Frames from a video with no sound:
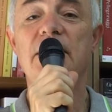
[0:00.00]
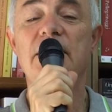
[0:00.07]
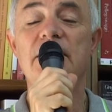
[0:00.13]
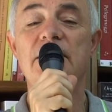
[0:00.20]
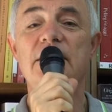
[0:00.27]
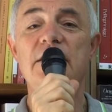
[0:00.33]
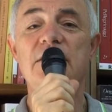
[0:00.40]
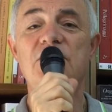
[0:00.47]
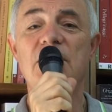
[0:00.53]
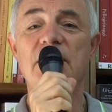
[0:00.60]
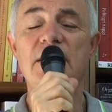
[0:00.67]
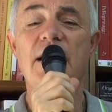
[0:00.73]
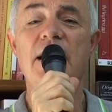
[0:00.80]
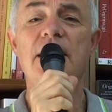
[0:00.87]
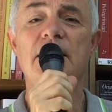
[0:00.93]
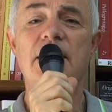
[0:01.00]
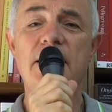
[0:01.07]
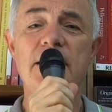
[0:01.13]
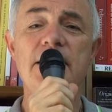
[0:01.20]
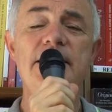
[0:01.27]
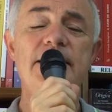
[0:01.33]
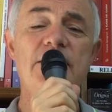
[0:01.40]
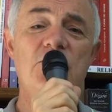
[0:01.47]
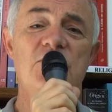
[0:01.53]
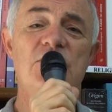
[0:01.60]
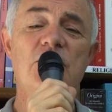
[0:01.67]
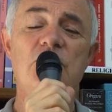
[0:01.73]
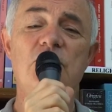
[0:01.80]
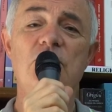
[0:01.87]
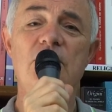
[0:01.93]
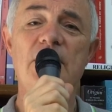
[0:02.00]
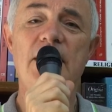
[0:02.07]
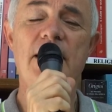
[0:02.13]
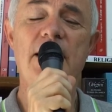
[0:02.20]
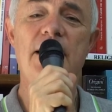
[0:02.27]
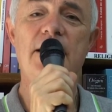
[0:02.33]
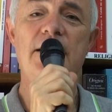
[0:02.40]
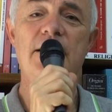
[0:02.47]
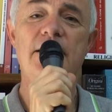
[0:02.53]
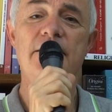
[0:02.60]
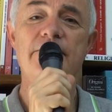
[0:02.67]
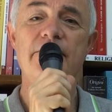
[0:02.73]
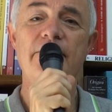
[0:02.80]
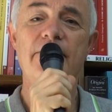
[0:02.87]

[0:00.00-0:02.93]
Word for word: di generare Cristo secondo la carne.